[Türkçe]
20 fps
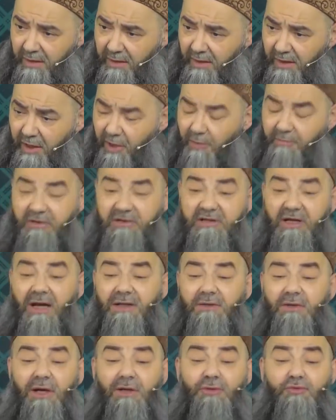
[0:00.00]
Emin
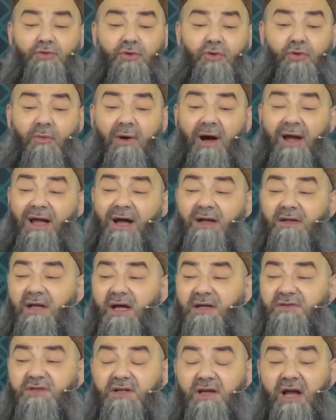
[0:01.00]
tahti arzulikum.
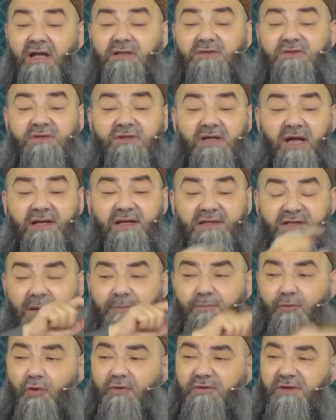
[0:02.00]
Ayaklarınızın altından
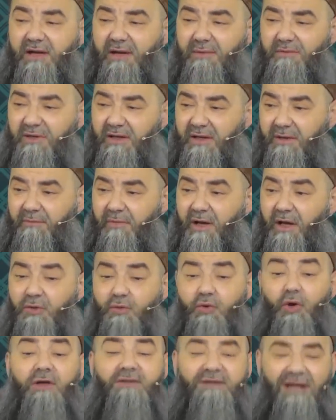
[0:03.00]
azap gönderebilirim.
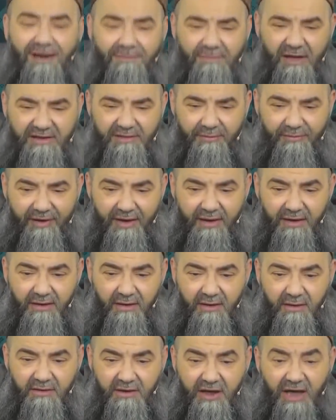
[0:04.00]
Göndermedi mi?
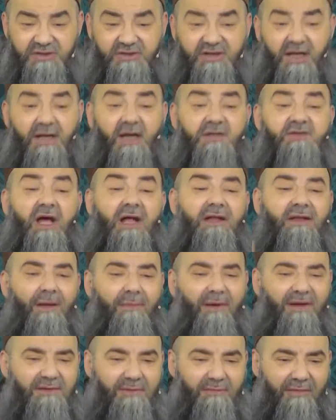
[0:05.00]
Kaç kere
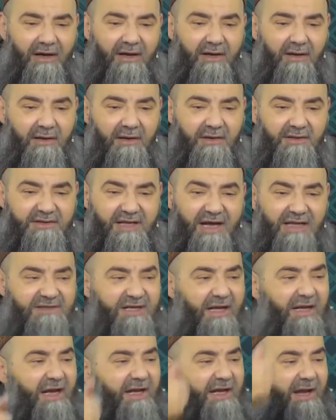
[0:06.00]
sallamadı mı?
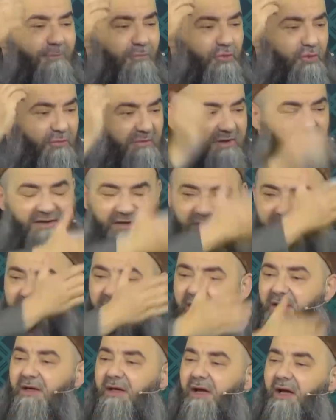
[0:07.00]
Zelzeleyle bütün milleti
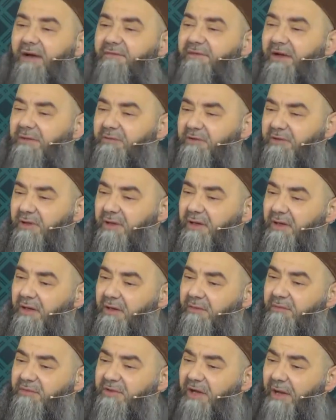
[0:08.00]
efendim
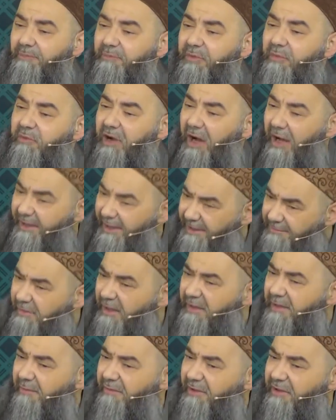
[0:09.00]
Rabbim
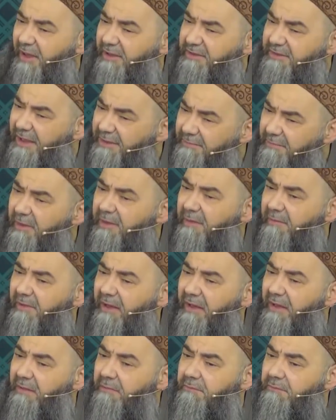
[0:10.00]
kahretmedi mi? Katletmedi mi?